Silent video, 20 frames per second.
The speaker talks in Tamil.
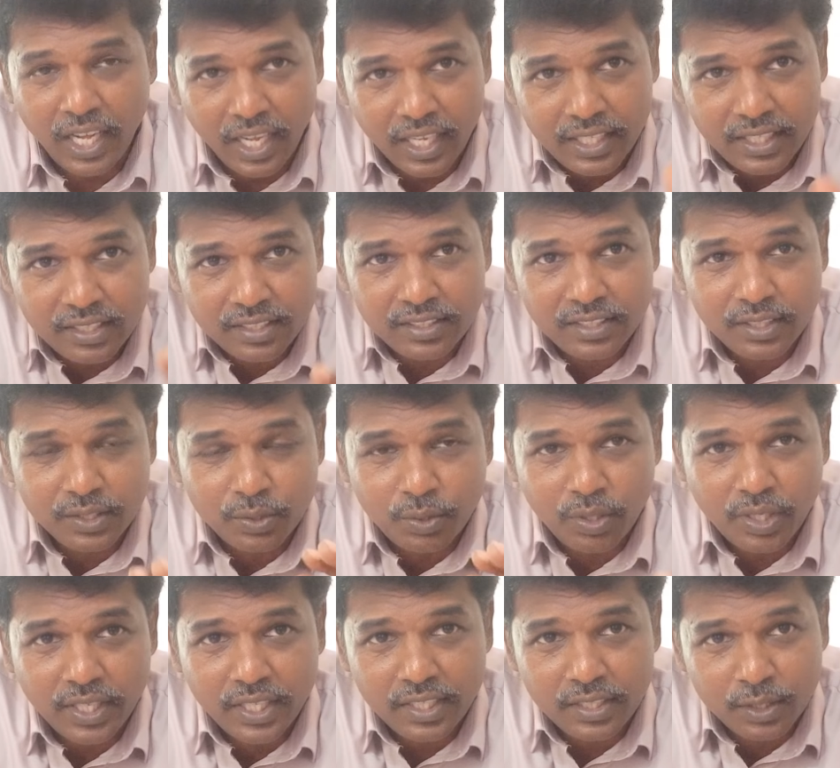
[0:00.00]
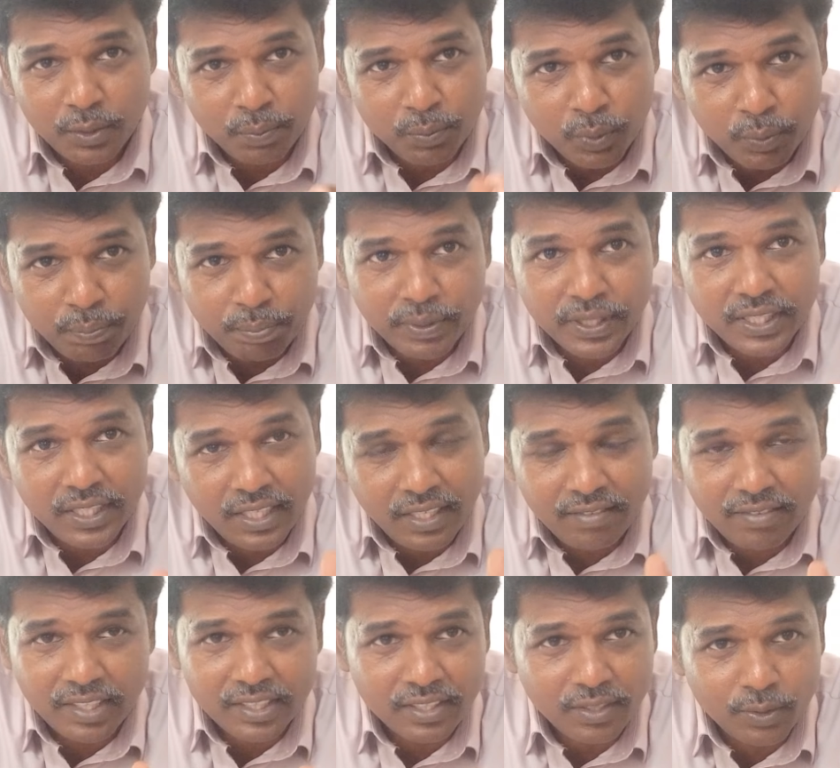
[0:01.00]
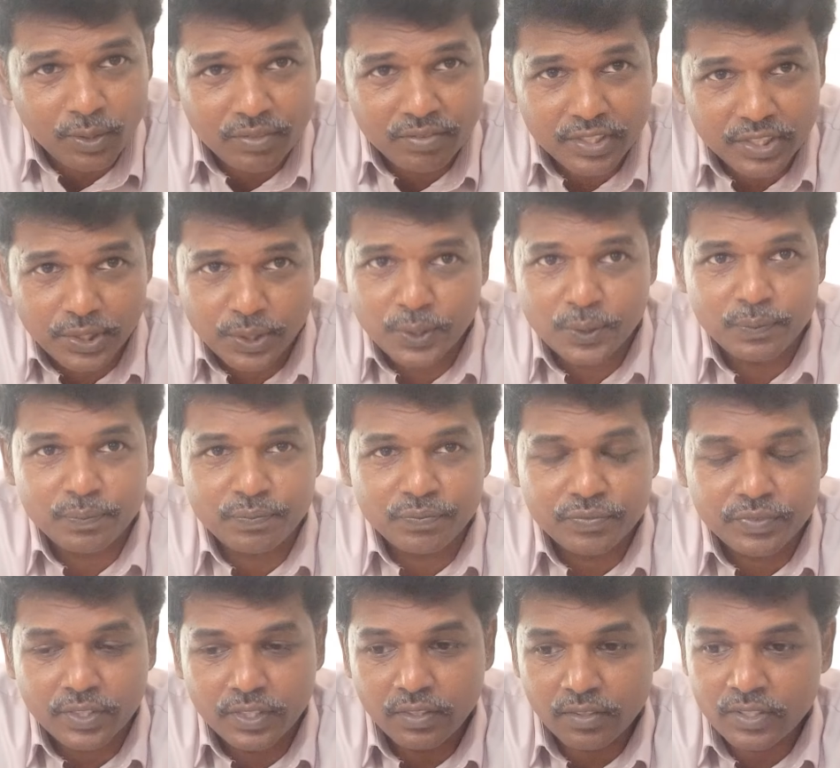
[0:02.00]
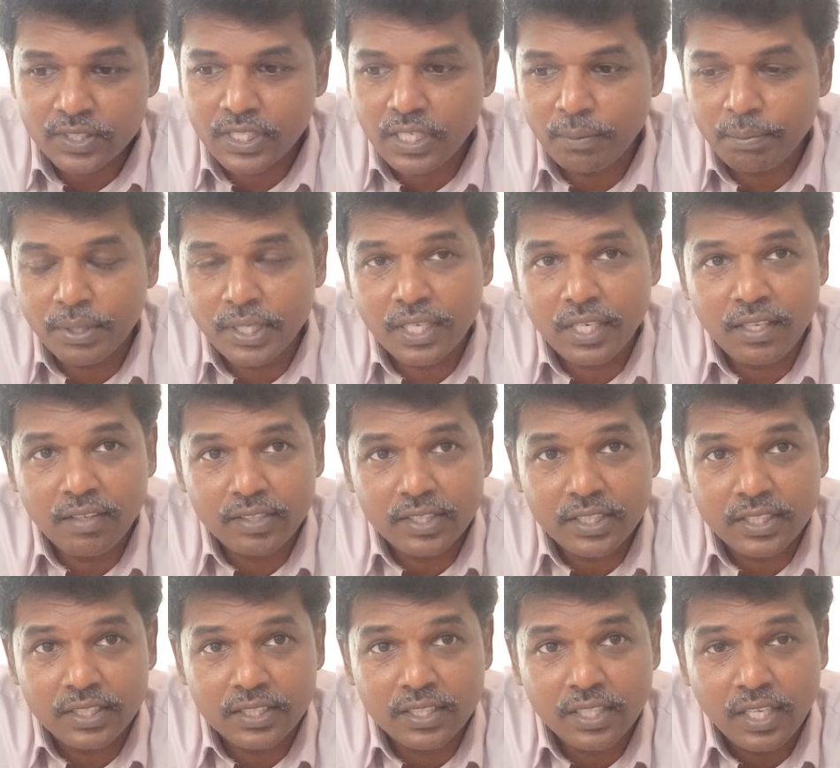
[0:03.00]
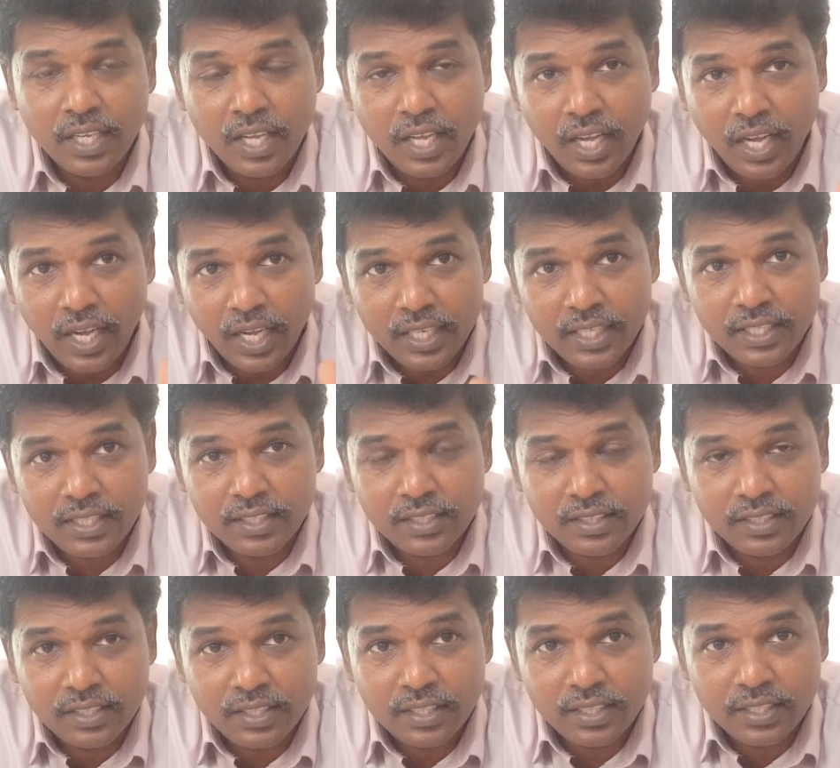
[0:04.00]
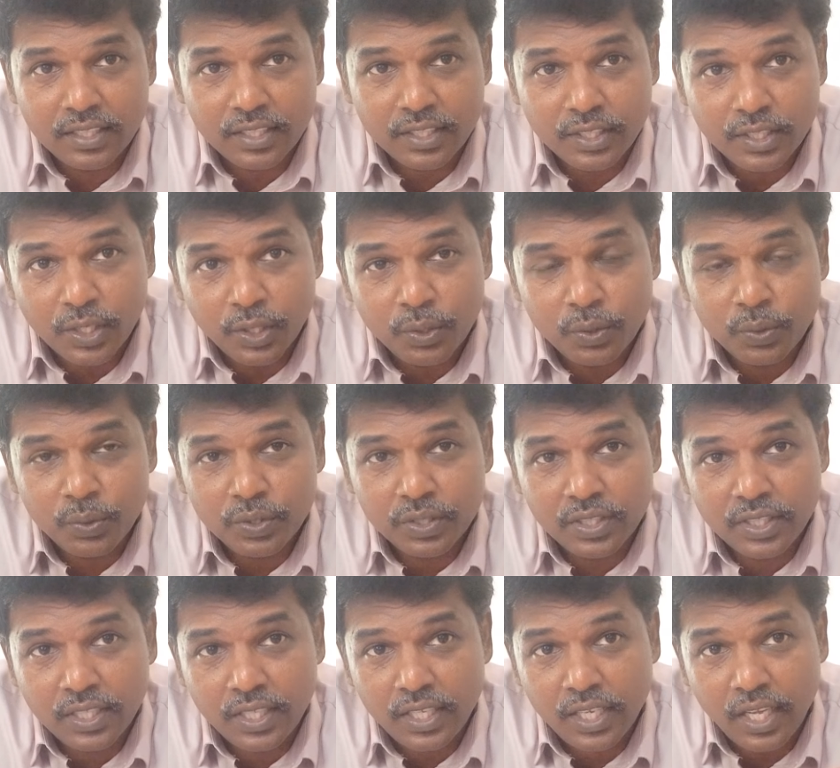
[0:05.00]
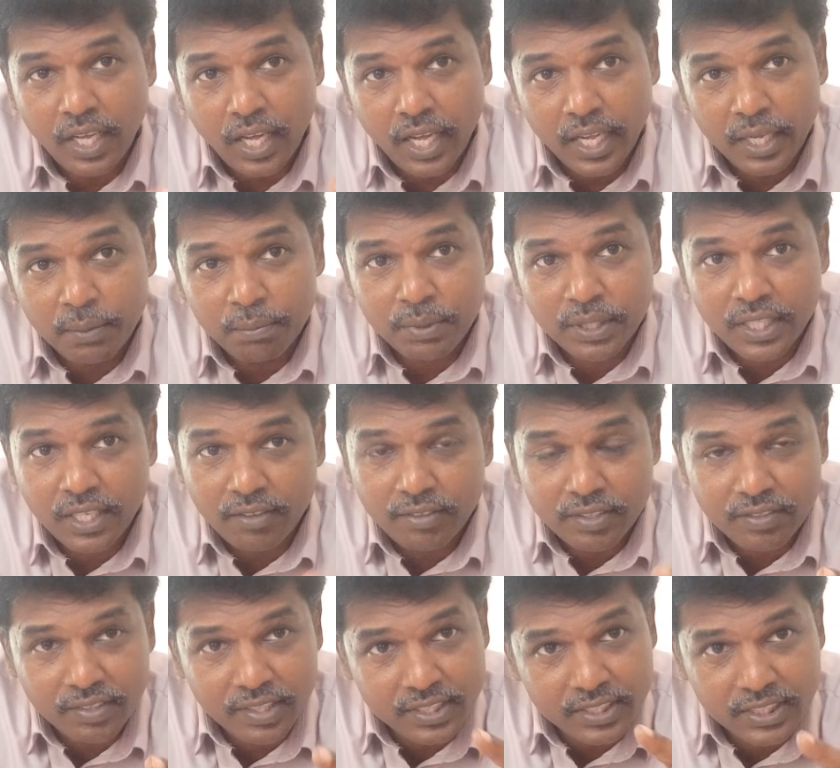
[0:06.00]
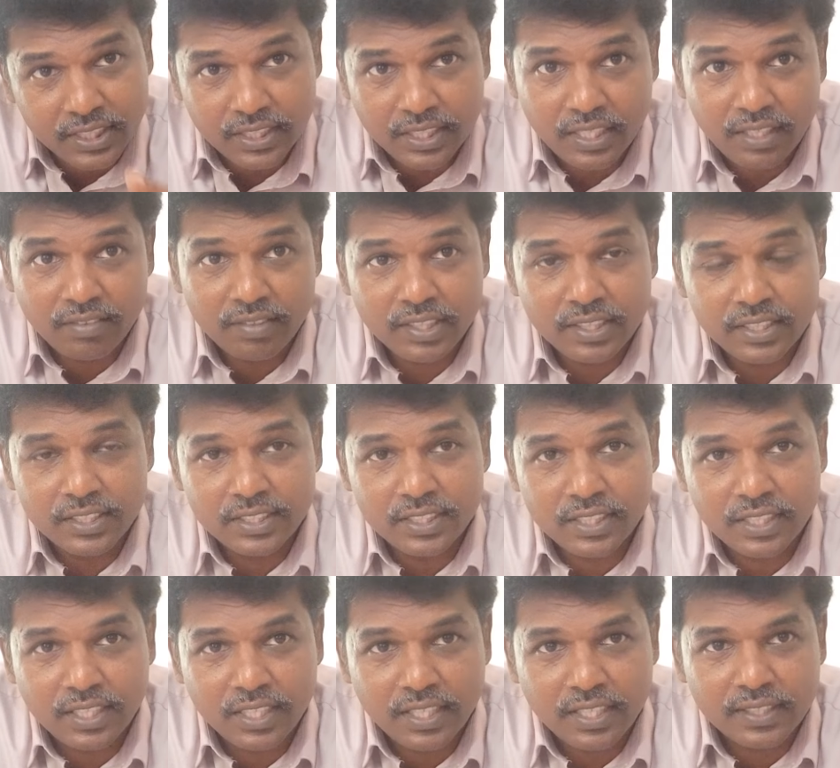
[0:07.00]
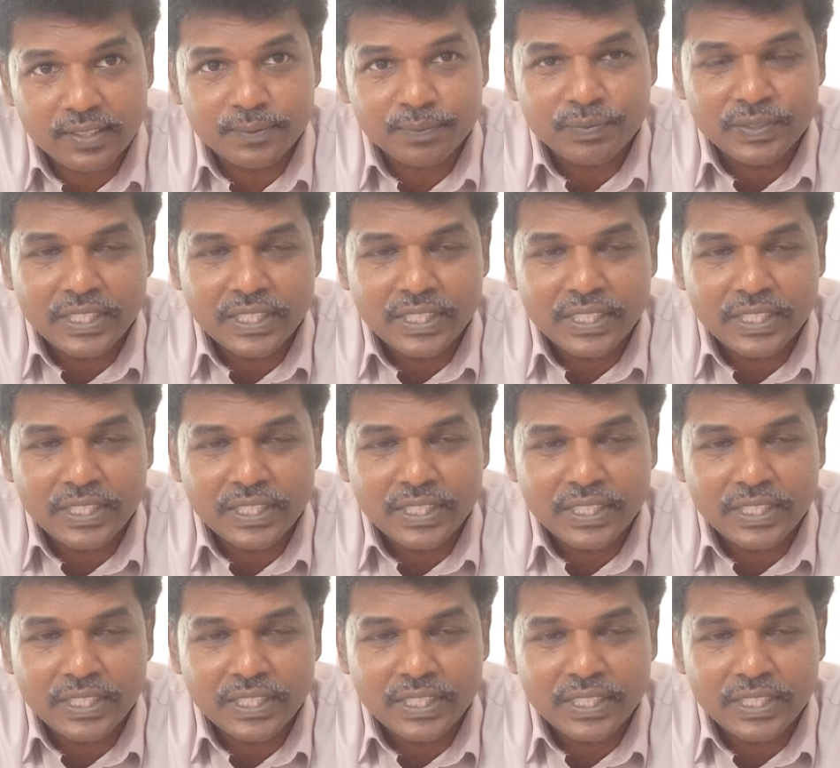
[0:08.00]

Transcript: ஆயிரத்தி தொள்ளாயிரத்தி முப்பதுலேயே வந்த ஒரு விஷயம் இன்னும் சில பேர்லாம் வந்து ஆயிரத்தி எழுநூற்றி ஐம்பதாவது வருஷத்துலேயே வந்துருச்சுன்றாங்க